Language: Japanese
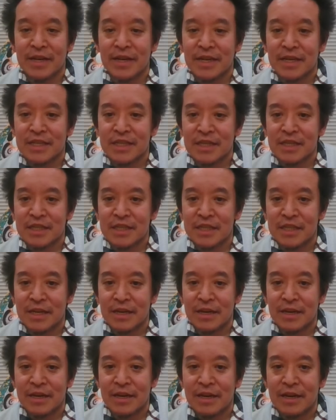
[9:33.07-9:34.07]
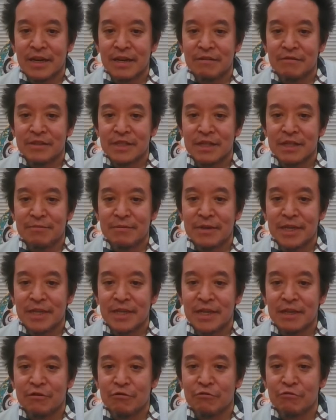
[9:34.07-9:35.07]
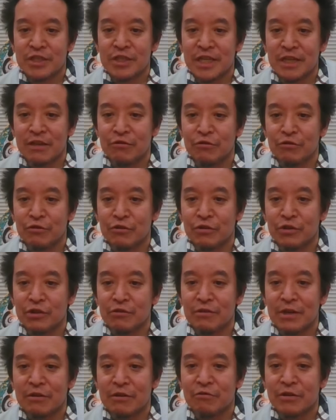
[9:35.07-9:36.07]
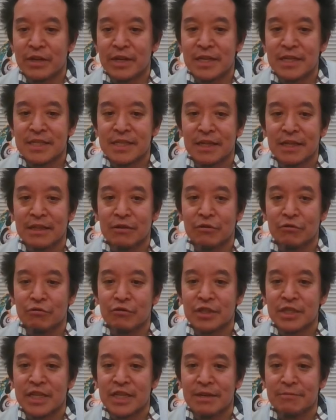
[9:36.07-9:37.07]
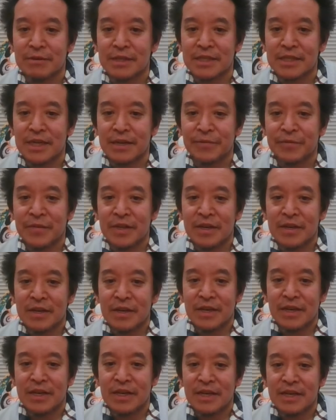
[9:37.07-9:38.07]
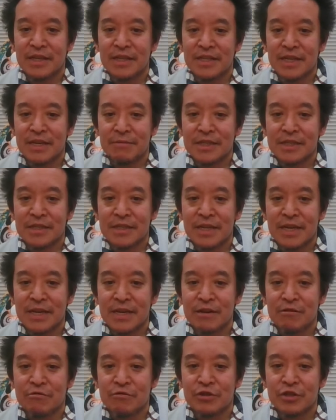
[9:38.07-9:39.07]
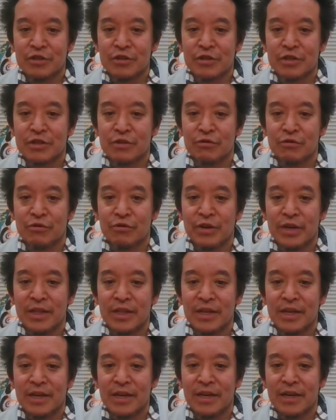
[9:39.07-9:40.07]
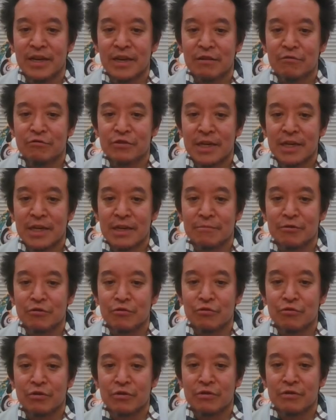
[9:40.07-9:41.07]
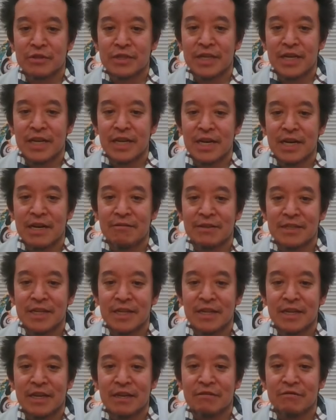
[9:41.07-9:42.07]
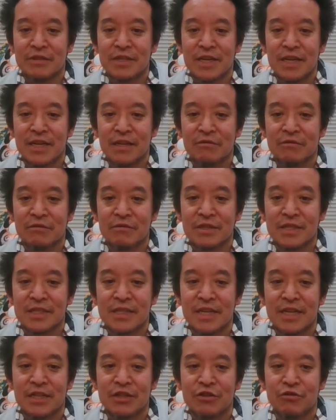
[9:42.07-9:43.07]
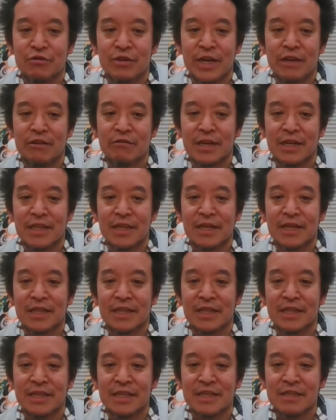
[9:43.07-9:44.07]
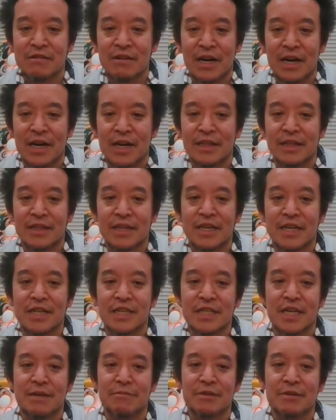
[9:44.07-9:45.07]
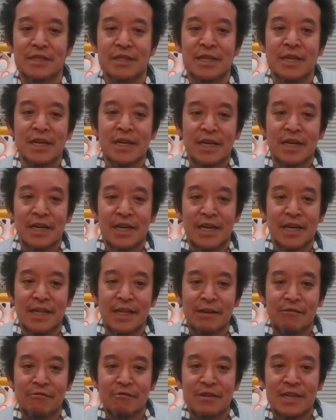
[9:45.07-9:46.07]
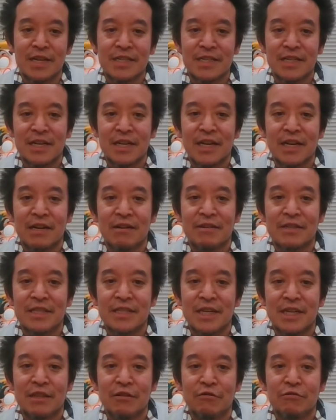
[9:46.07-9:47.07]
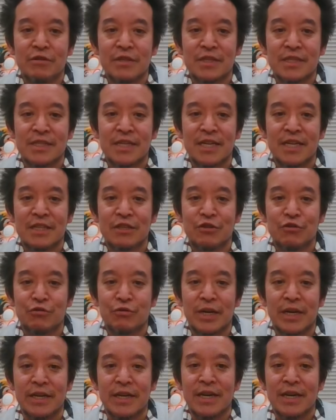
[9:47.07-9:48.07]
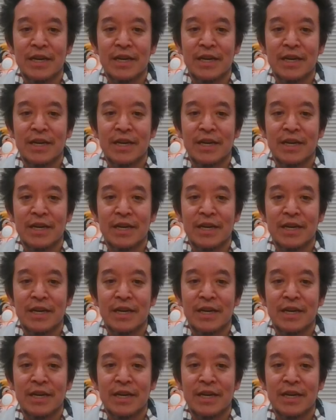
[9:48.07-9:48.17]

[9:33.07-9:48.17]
しかし、LGBT 当事者のほとんどはこれに賛同していません。えー、性別適合手術を終えて、えー、戸籍も心の性に合わせている性同一性障害の方々ですら反対しています。えー、なのになぜ彼らは性同一性障害、